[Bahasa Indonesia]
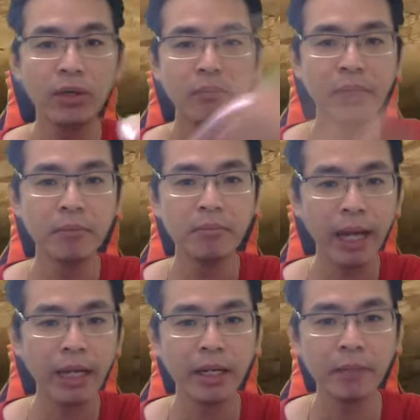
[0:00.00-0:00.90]
lebih
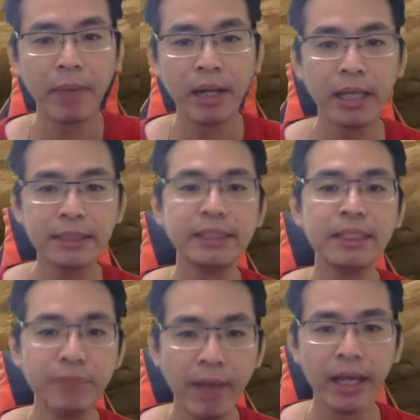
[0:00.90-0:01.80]
lembek daripada si
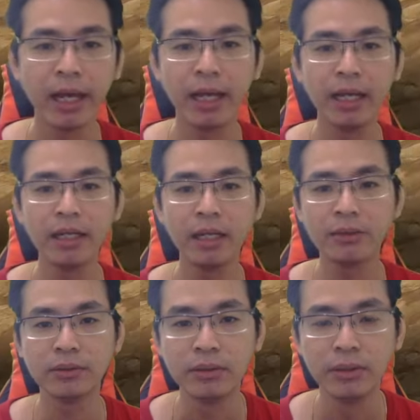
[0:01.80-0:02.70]
Lipai ya. Kalian
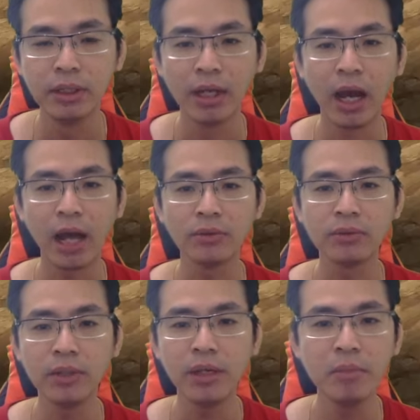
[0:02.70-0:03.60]
lihat tuh.
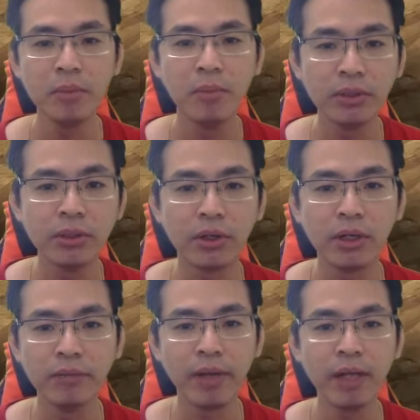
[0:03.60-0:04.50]
Arturnya lebih bocor,
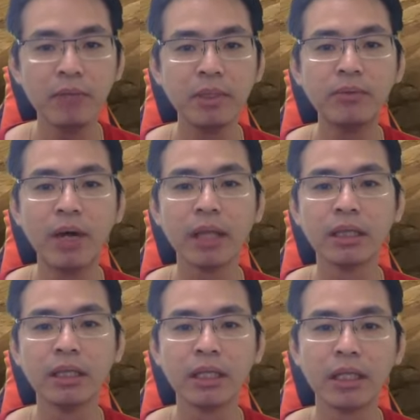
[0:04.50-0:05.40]
Levi lebih
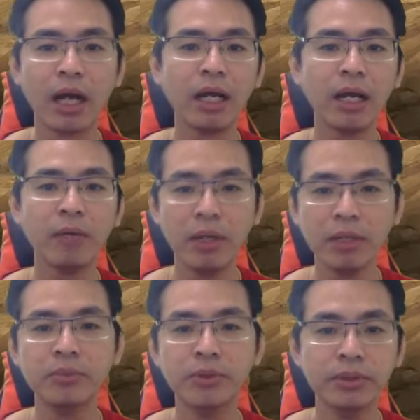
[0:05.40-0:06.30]
kuat karena emang
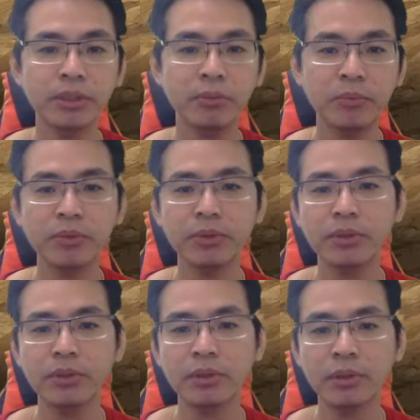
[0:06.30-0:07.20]
imun imun
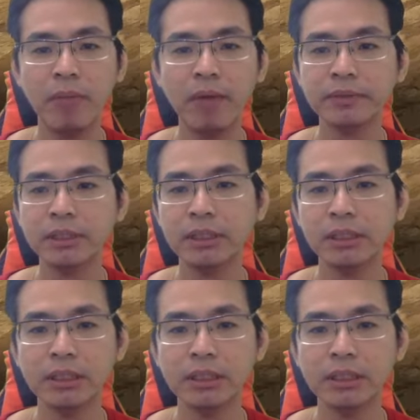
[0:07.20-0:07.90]
debuff sih